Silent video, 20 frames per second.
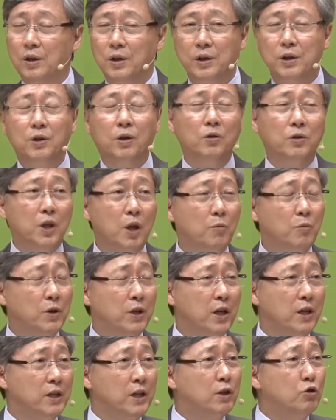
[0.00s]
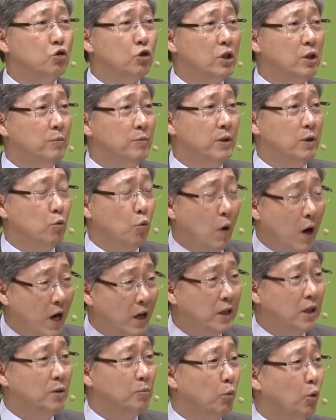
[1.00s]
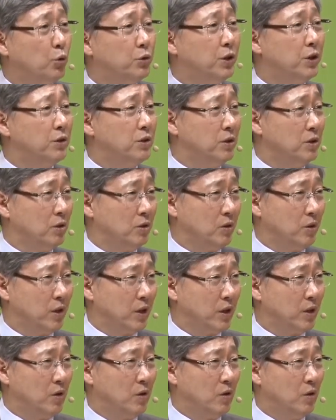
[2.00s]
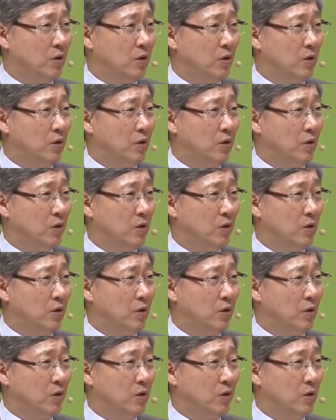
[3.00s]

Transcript: 이것 때문에 예수님이 왕이 못 되시는 거예요.